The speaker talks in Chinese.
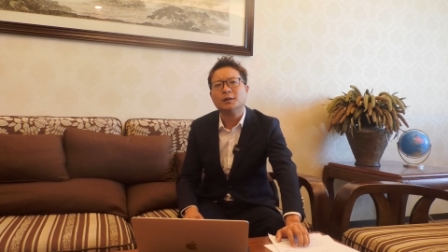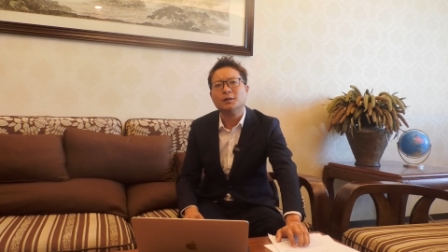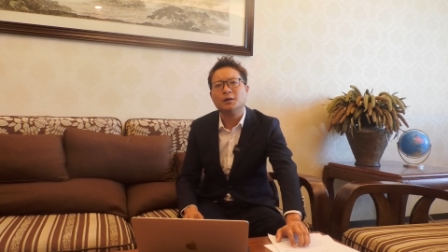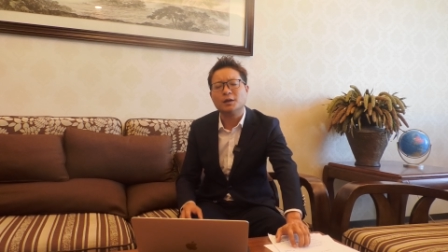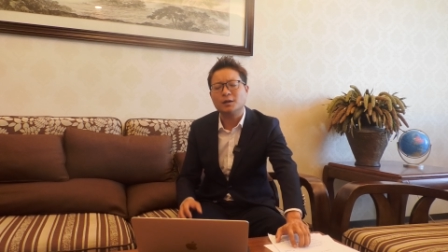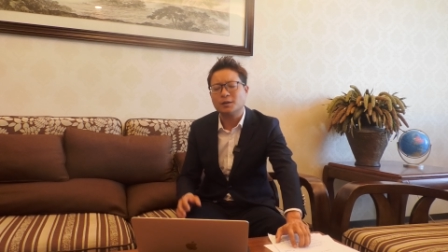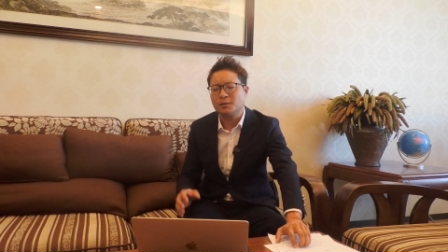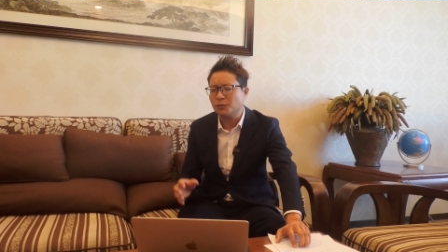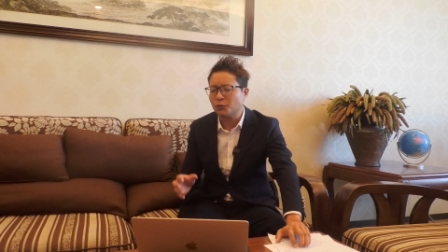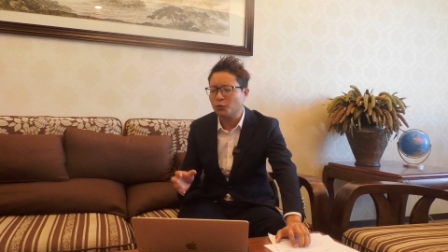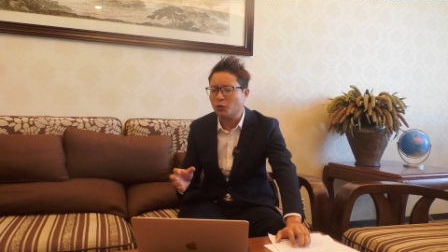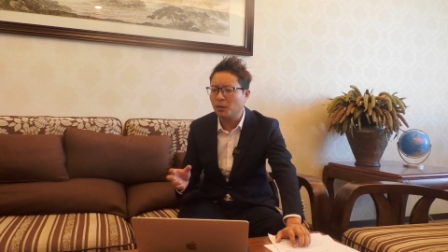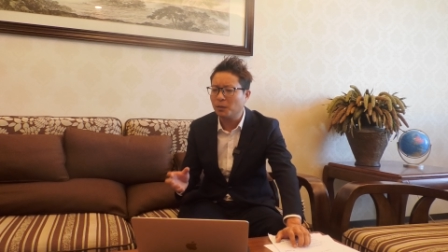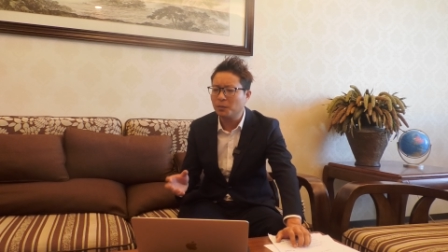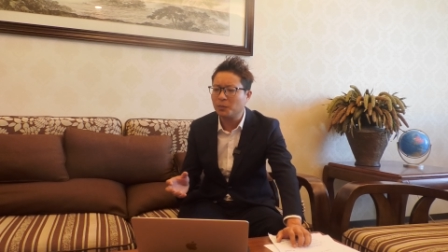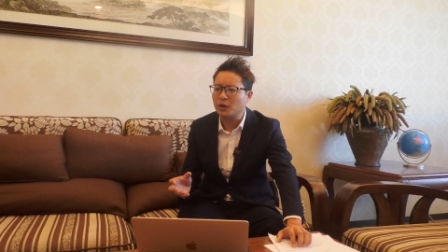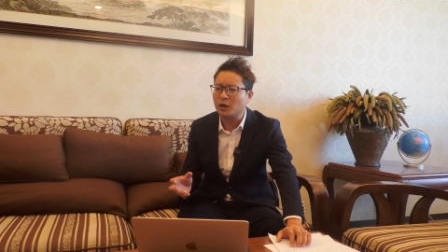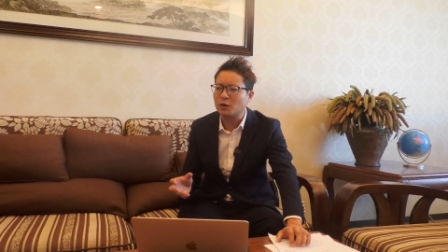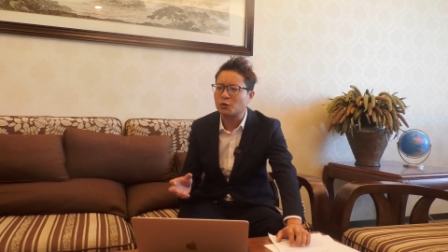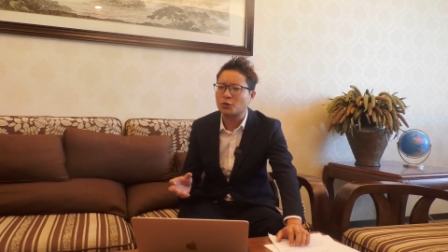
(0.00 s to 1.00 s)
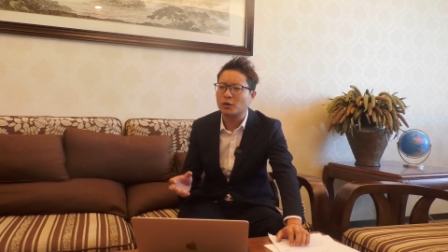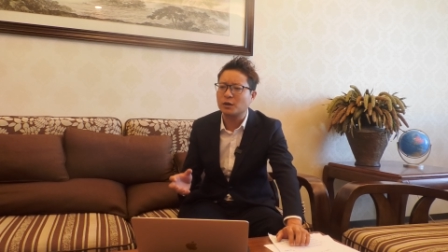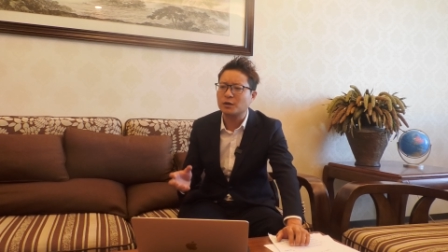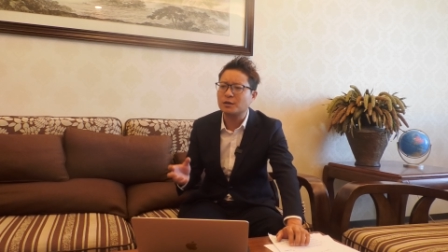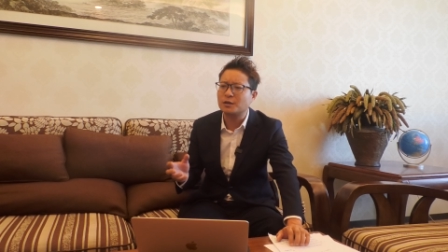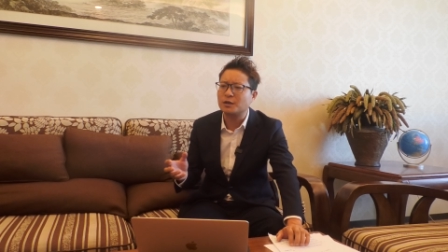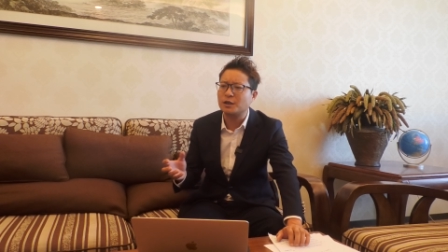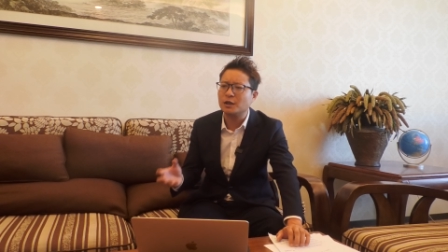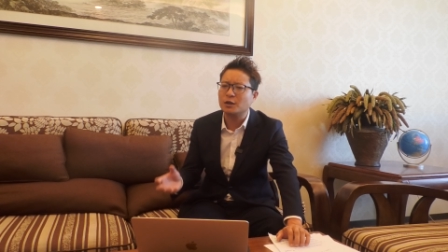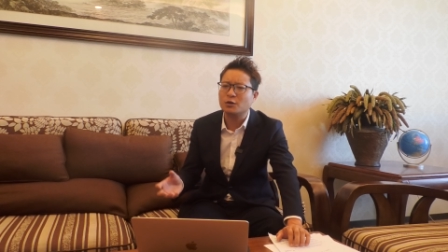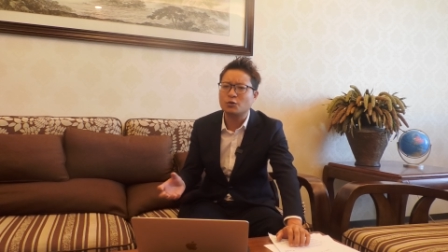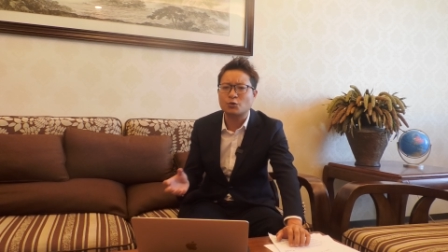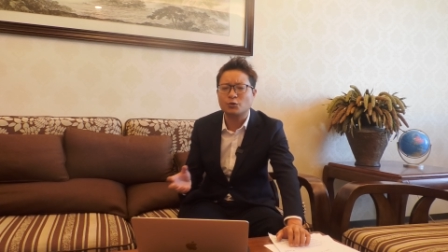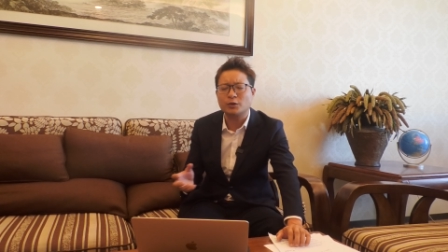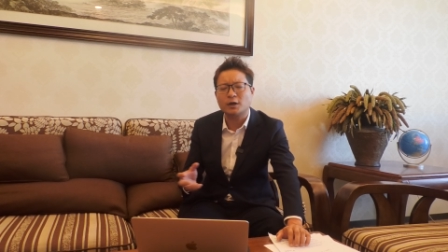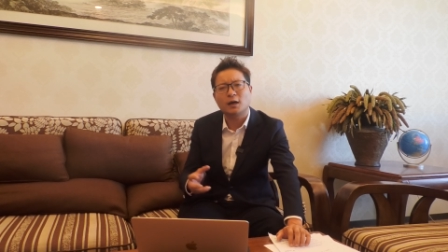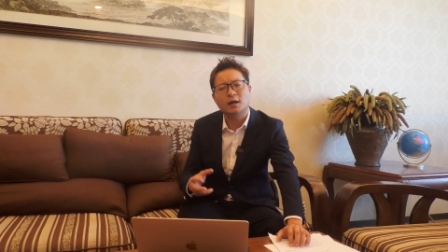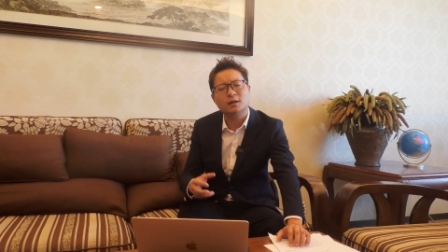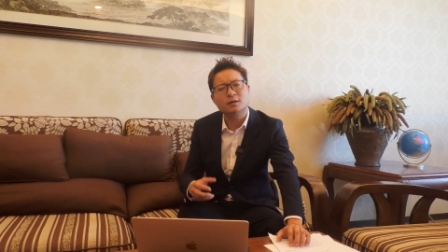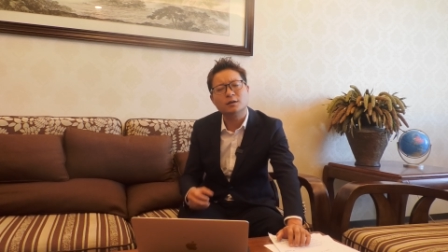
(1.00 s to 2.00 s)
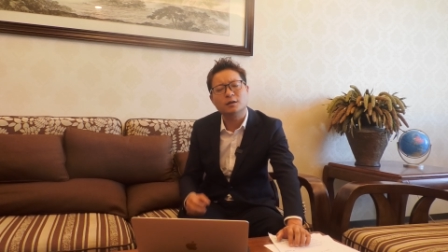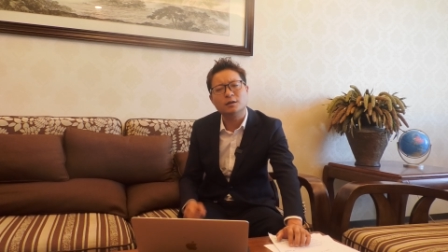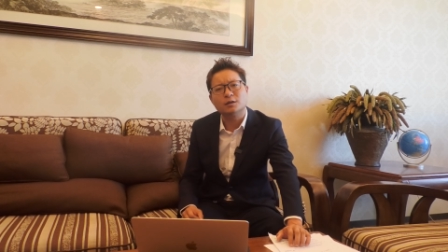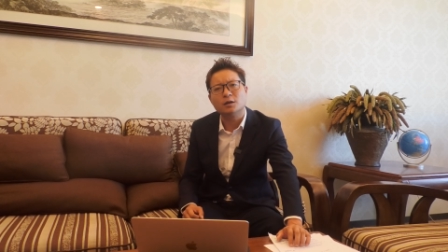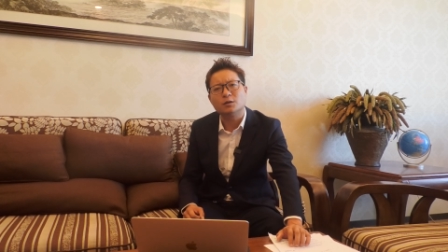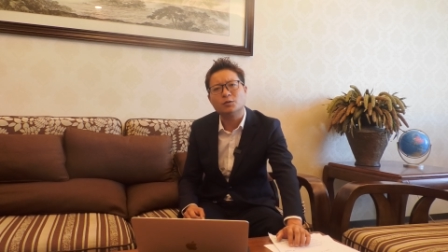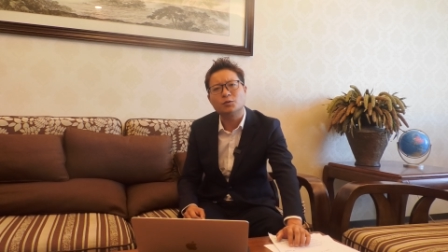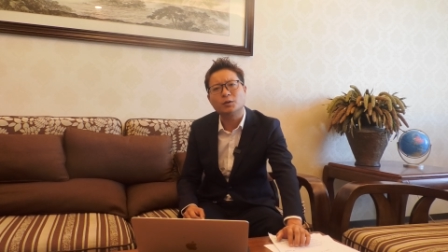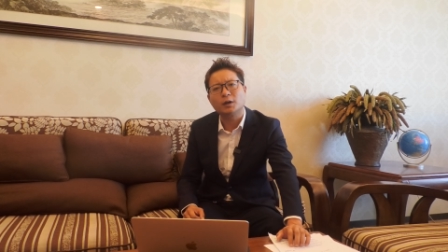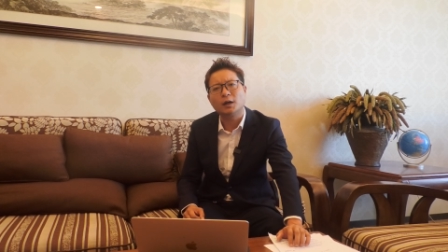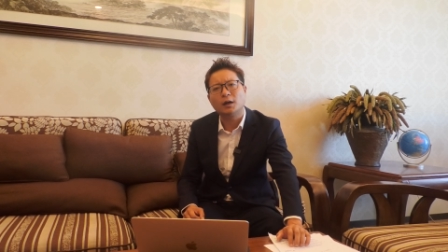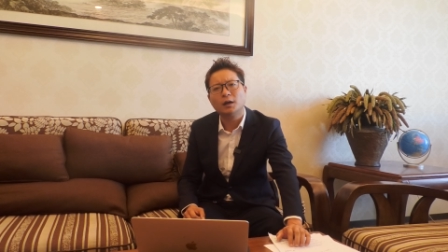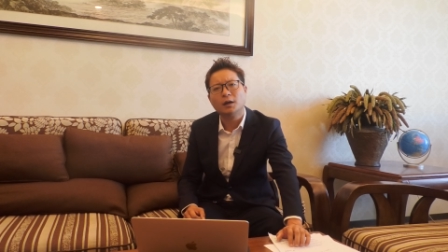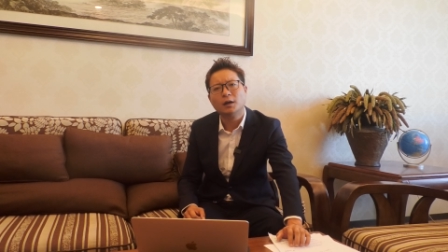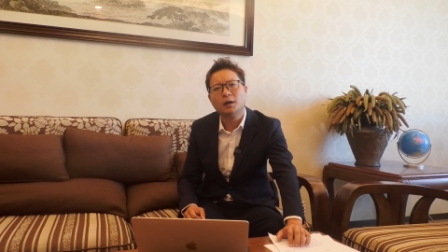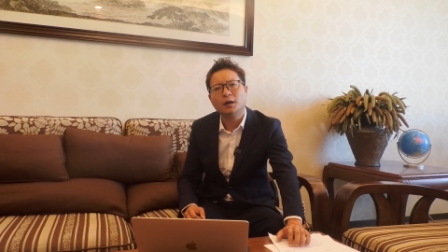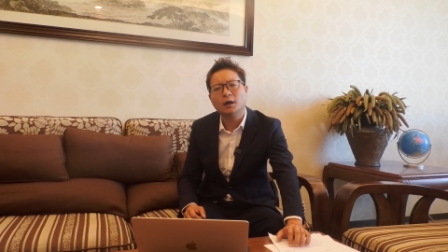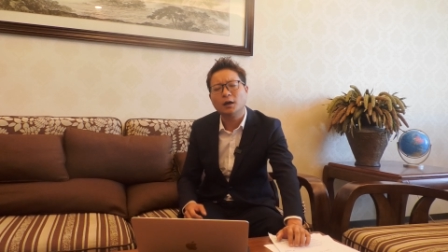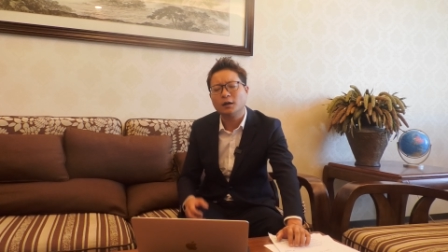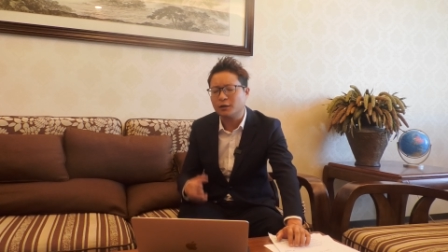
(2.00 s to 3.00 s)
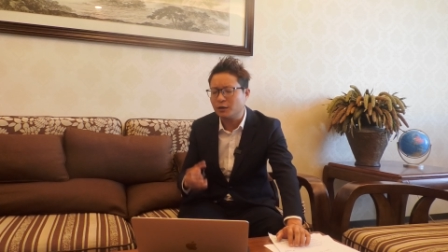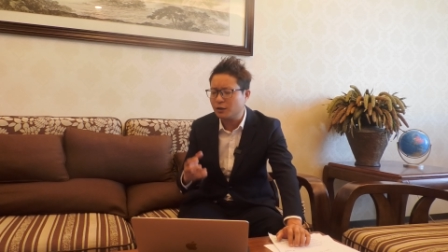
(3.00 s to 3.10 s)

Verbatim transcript: 呃，我们不能说精英重要还是底层重要啊，